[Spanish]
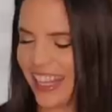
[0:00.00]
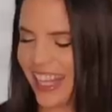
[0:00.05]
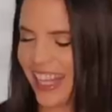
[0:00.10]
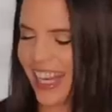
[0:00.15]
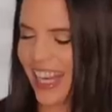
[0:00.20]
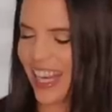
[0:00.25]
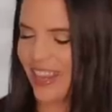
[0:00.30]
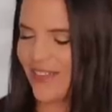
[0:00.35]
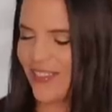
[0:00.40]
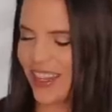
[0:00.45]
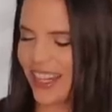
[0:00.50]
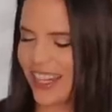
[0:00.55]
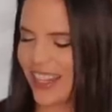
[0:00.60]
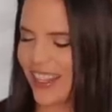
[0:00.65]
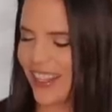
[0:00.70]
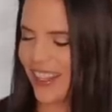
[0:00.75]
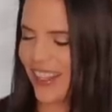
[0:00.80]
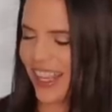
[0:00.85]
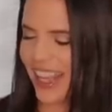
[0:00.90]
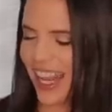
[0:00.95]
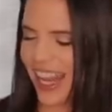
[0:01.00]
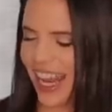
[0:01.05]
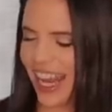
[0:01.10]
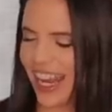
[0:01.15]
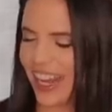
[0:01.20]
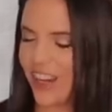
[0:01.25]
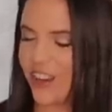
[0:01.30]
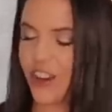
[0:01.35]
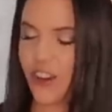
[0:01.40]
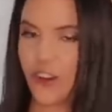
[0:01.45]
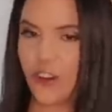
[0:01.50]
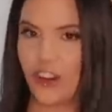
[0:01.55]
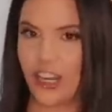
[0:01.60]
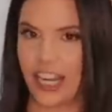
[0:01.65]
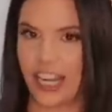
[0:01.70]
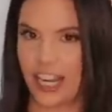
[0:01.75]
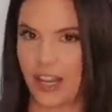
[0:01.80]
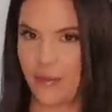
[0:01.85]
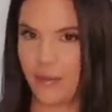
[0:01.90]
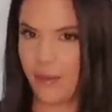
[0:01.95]
Tiene la manita de genio con
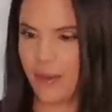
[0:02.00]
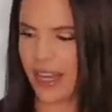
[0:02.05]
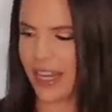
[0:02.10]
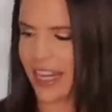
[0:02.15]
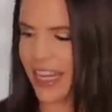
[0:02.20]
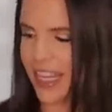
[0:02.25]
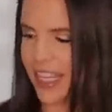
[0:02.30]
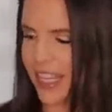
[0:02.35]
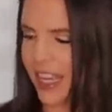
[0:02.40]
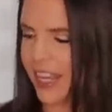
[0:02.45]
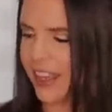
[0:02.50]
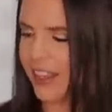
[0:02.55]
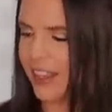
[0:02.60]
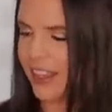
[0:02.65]
la lamparita,